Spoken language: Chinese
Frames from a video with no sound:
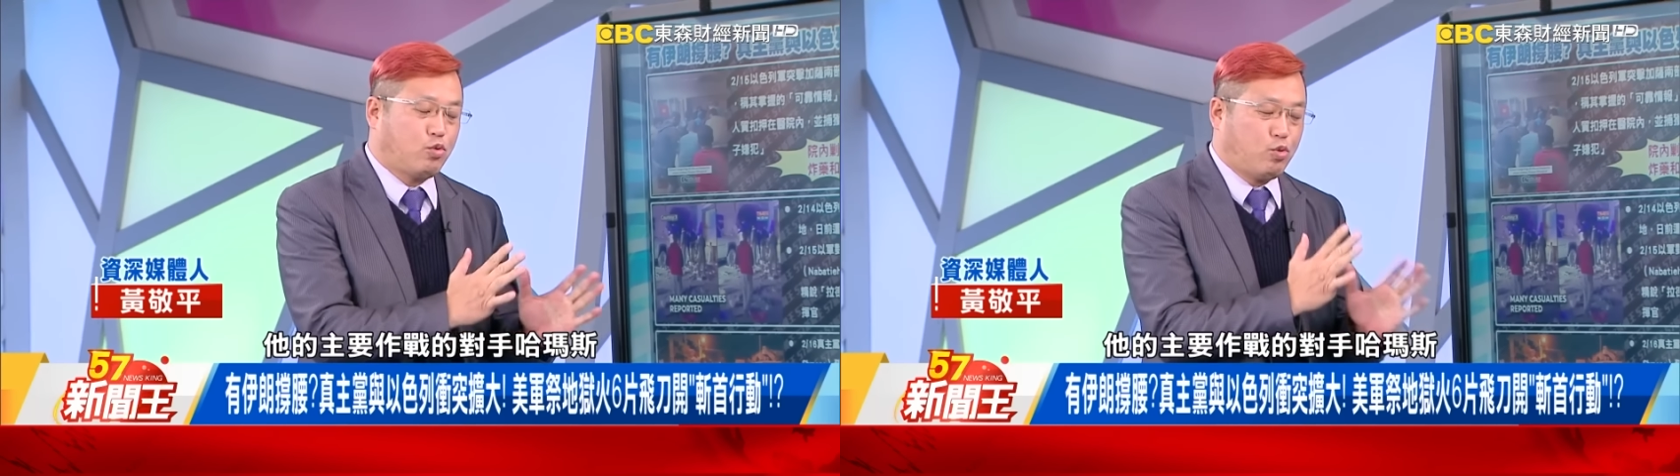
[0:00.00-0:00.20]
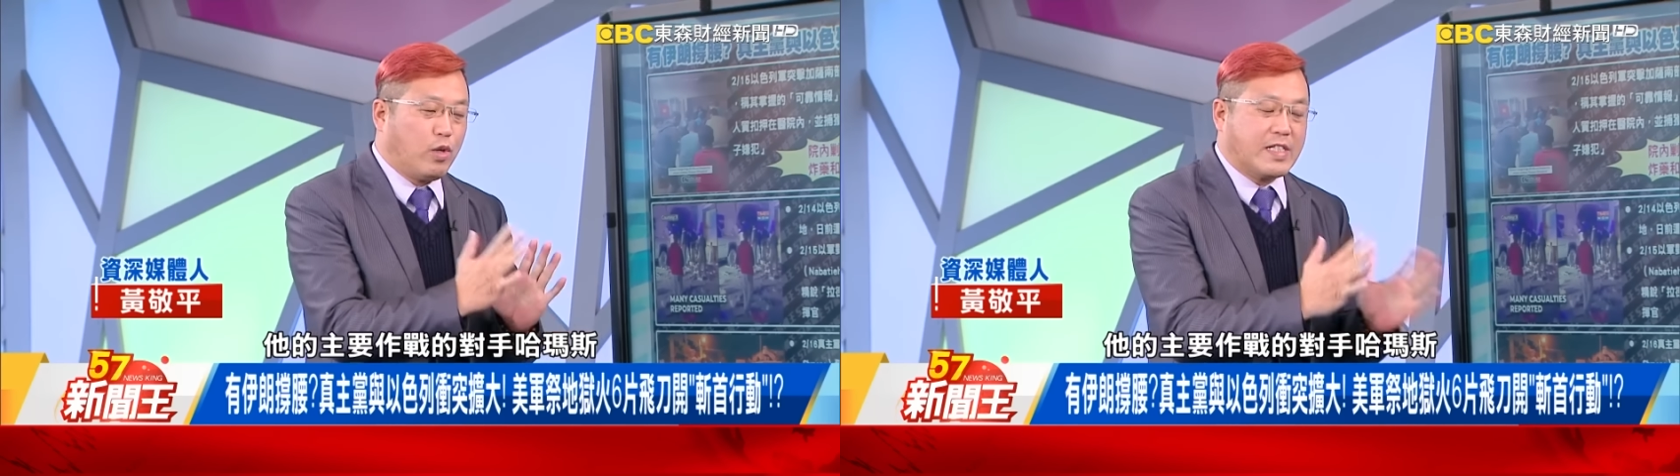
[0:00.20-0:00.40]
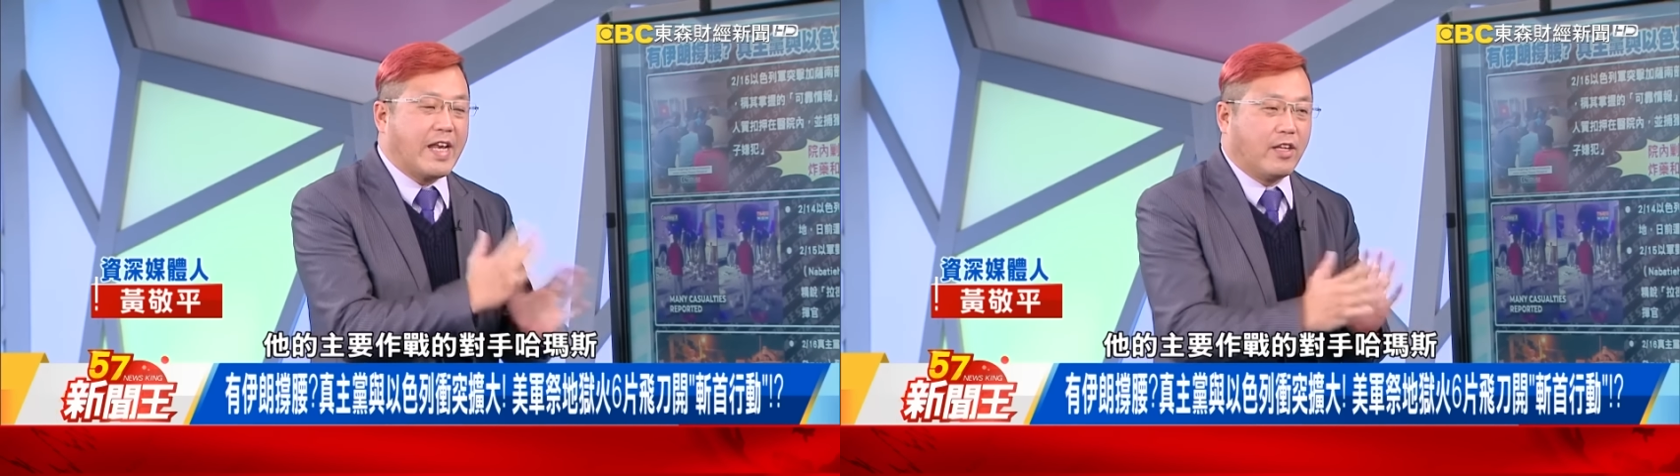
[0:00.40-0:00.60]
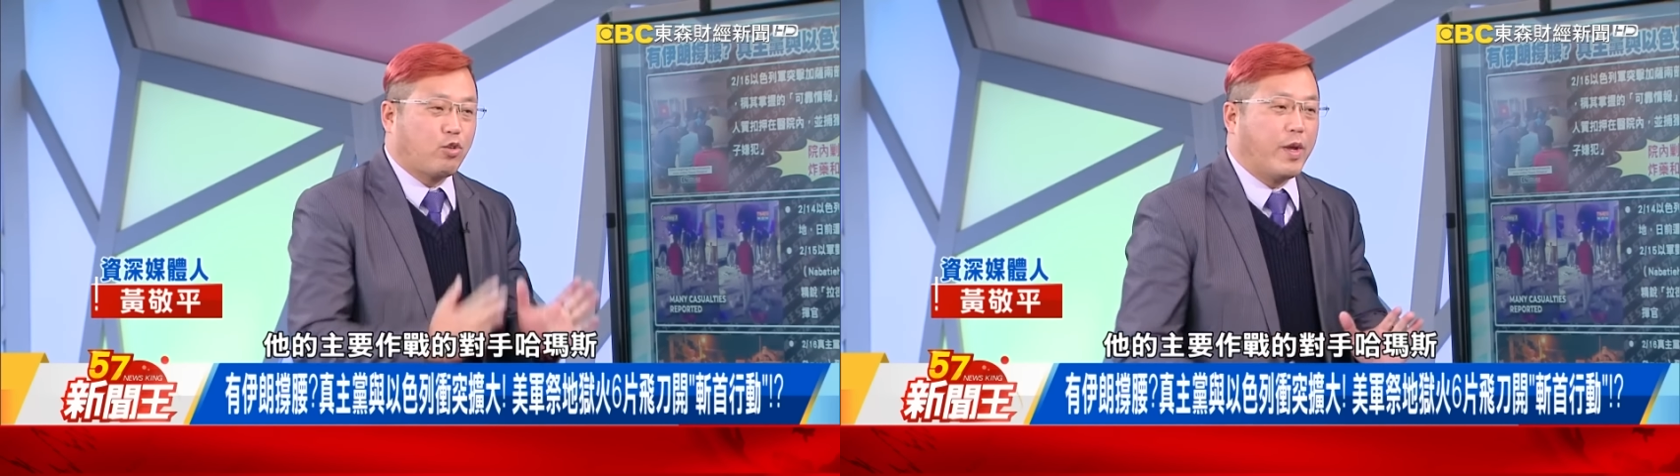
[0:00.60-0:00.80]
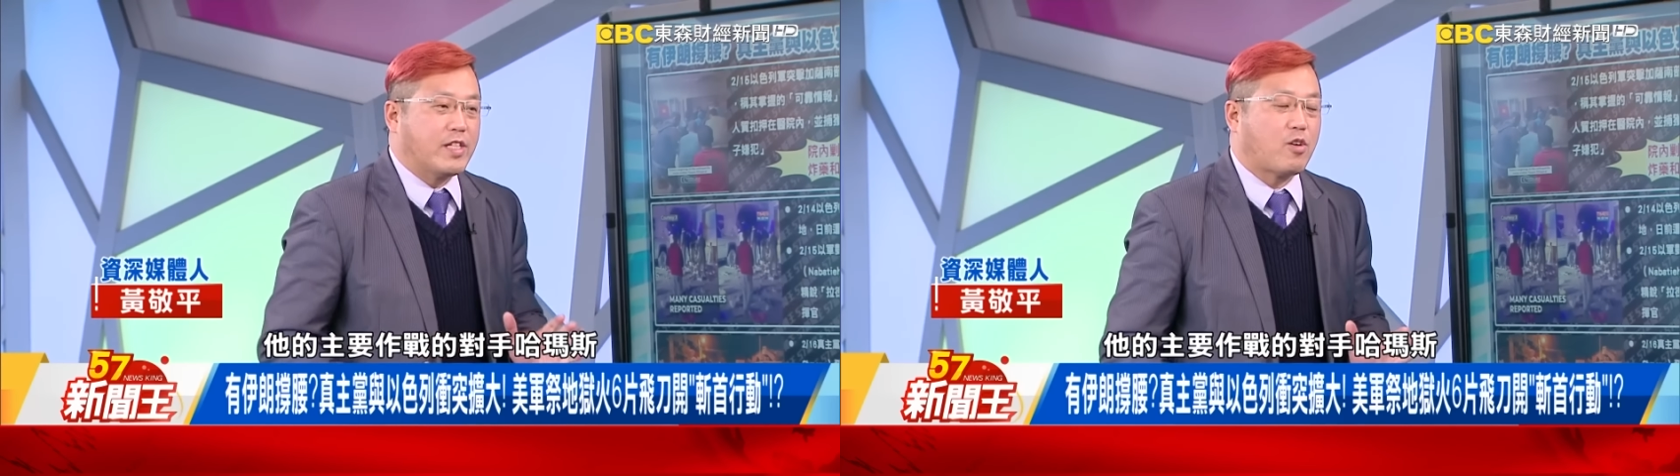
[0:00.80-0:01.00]
作战的
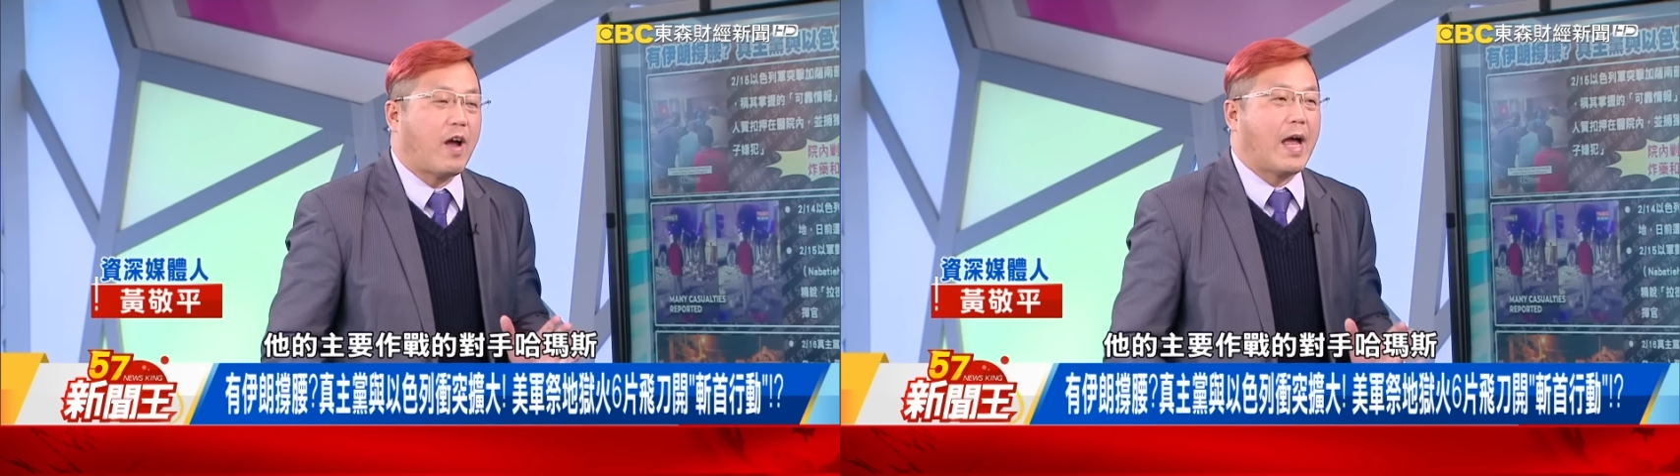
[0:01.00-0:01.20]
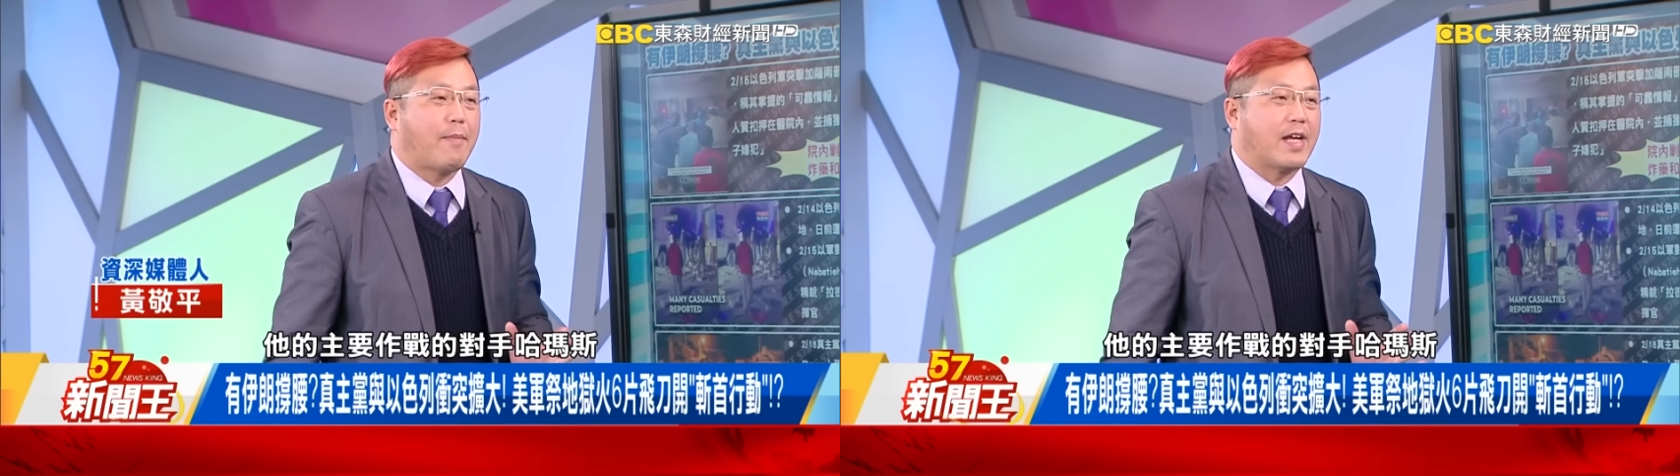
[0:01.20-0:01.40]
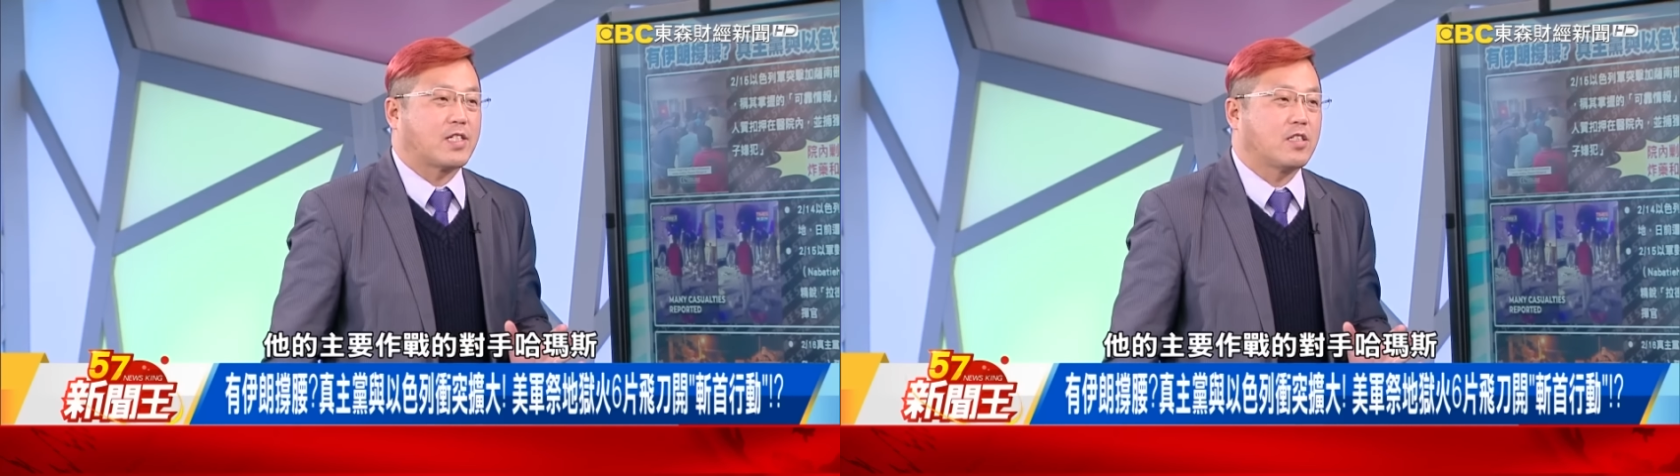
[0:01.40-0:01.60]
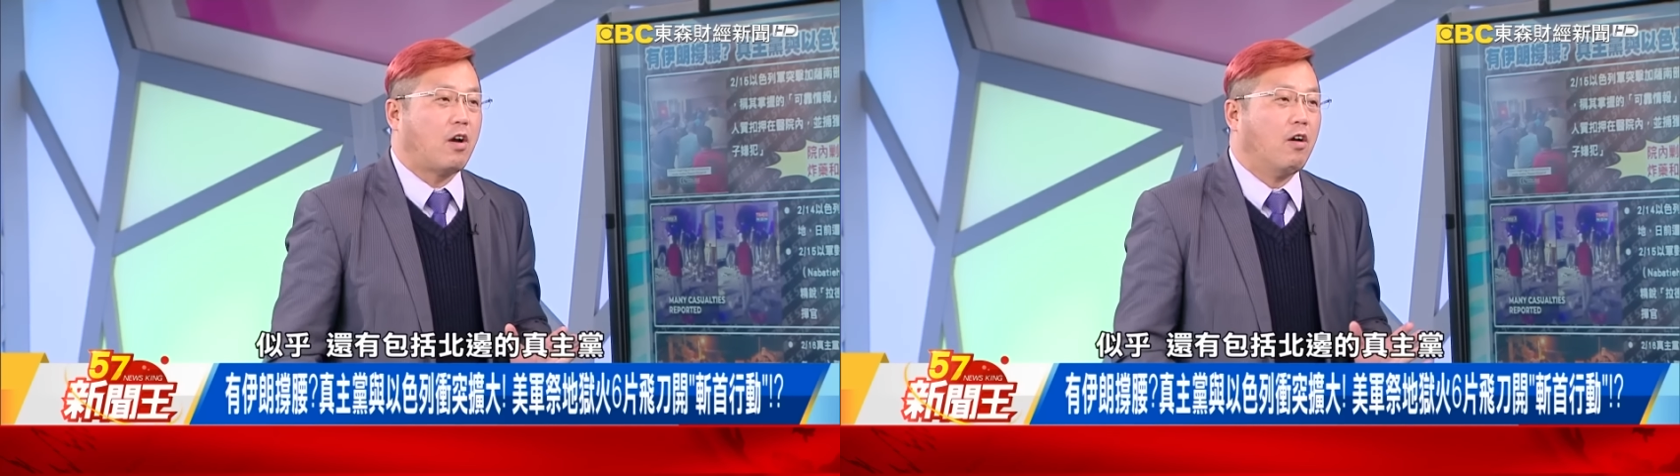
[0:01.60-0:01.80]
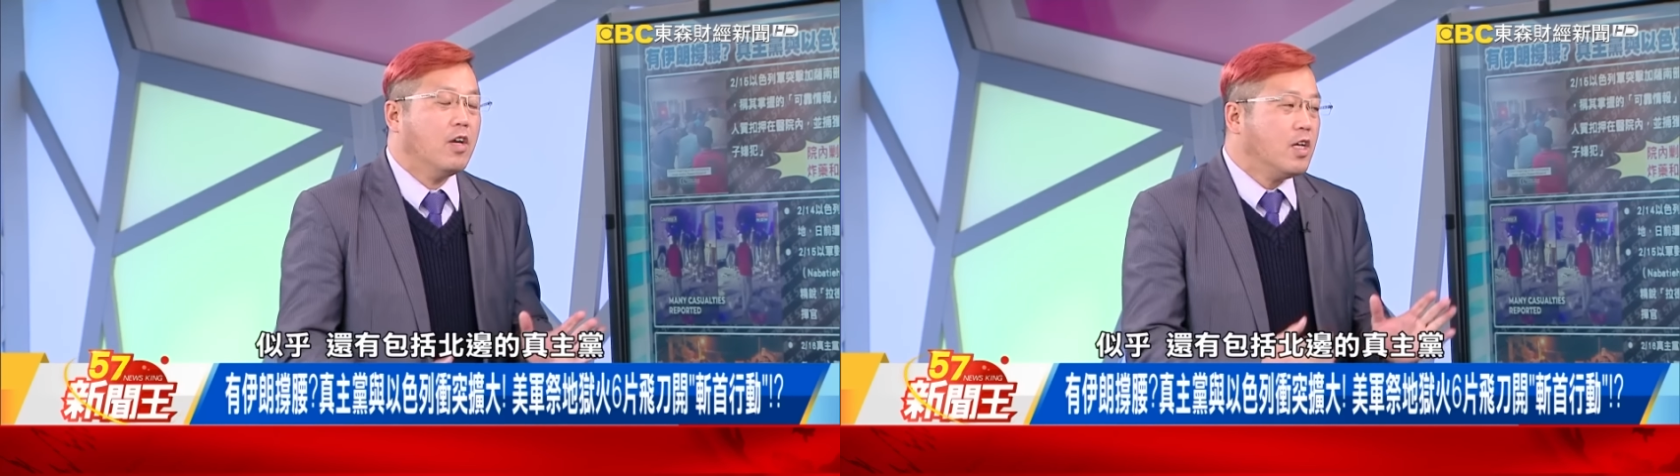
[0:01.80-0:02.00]
对手哈马斯
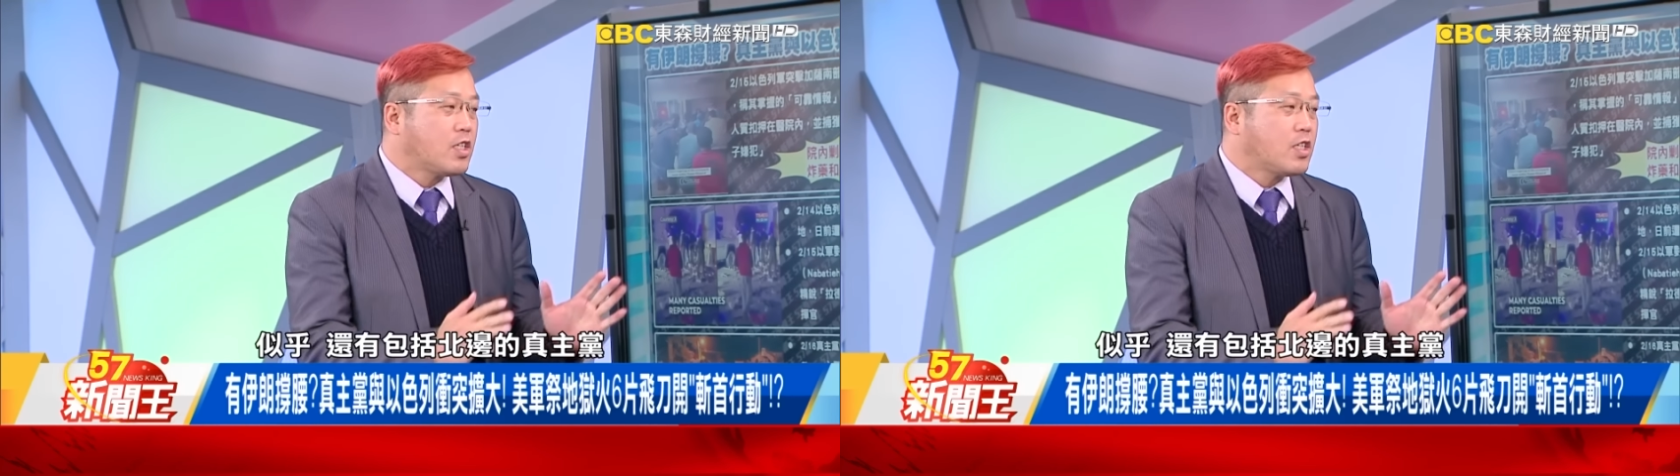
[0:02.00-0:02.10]
哦，